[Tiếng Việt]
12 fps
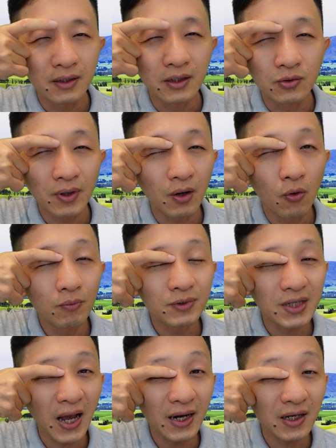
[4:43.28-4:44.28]
để chúng ta ôm
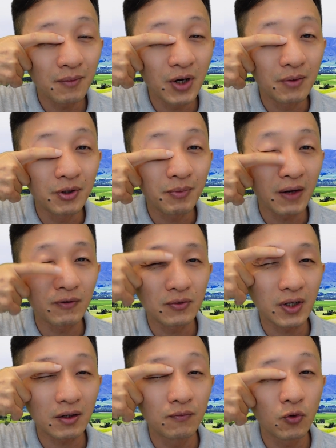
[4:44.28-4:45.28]
sát cái bờ mi mắt và
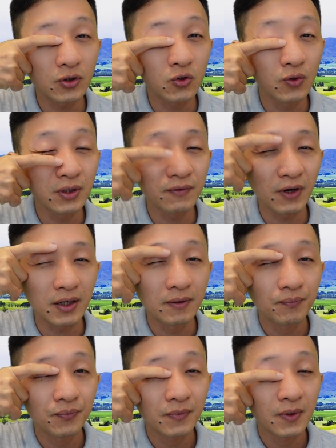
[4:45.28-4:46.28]
chúng ta cứ vuốt xuống như vậy
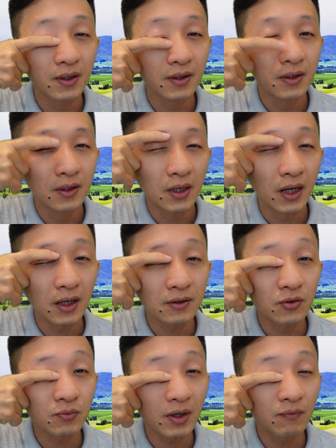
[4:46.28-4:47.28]
à,
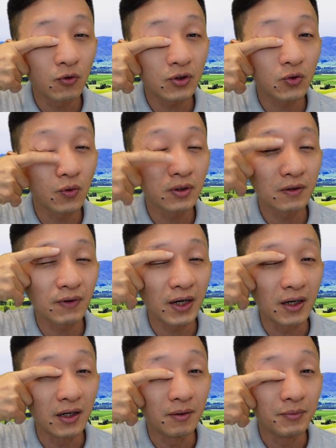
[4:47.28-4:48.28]
chúng ta vuốt xuống như
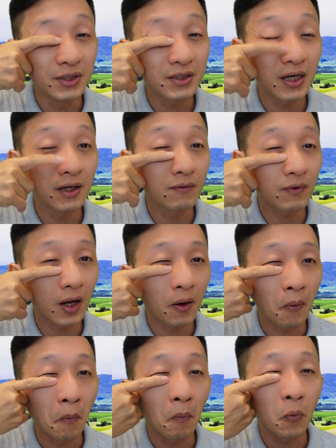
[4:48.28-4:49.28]
vậy ở mi trên
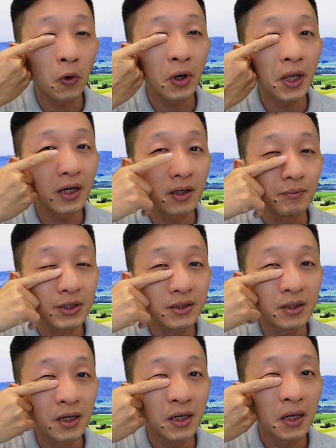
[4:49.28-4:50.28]
và vuốt lên ở mi
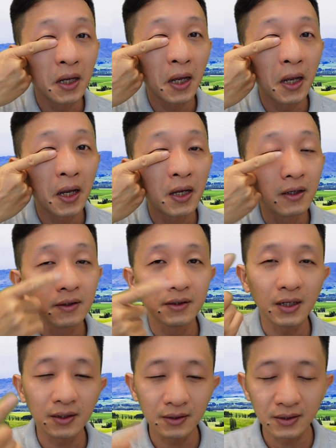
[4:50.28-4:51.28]
dưới
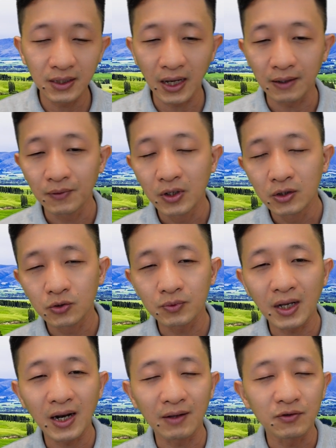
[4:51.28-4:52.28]
rất là đơn giản chúng
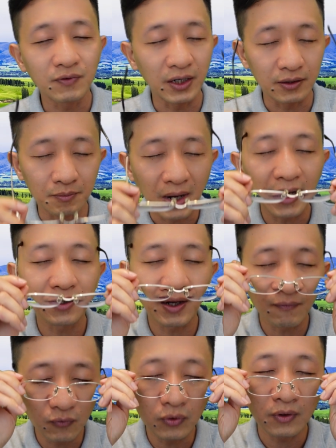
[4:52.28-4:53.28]
ta làm như vậy 3 đến
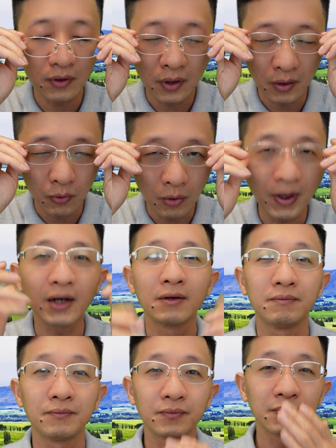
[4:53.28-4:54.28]
5 phút ở mỗi mắt
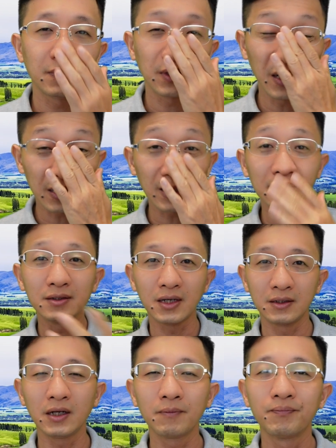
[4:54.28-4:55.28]
đấy là cách đơn
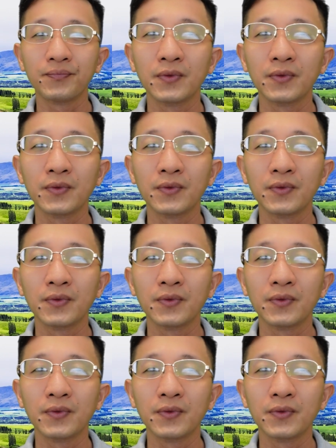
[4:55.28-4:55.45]
giản nhất